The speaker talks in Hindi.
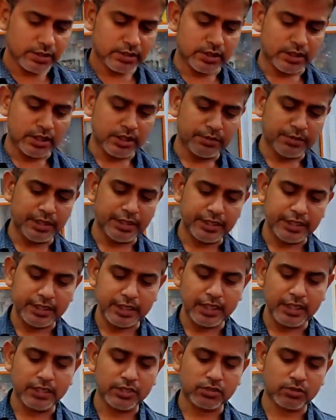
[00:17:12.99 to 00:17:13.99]

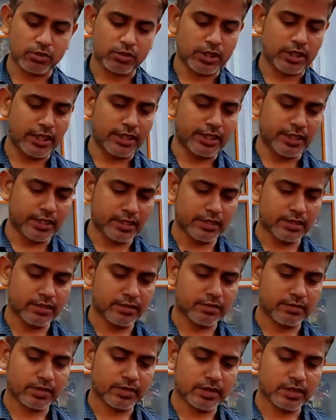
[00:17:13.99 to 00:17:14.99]
सिनेमेटिक लेंस होता है ये
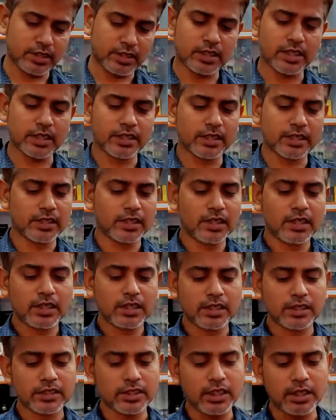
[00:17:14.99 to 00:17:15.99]
ठीक है
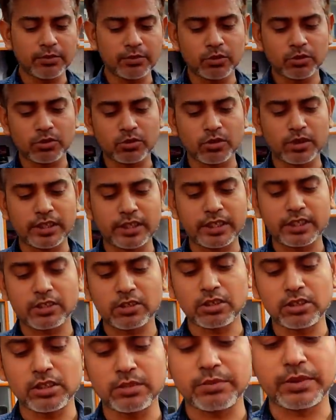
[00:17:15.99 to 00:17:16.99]
ये आपको ट्वेंटी
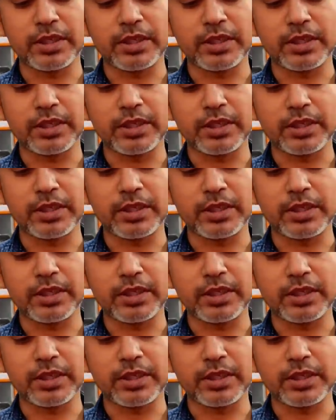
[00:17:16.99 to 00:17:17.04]
थाउजेंड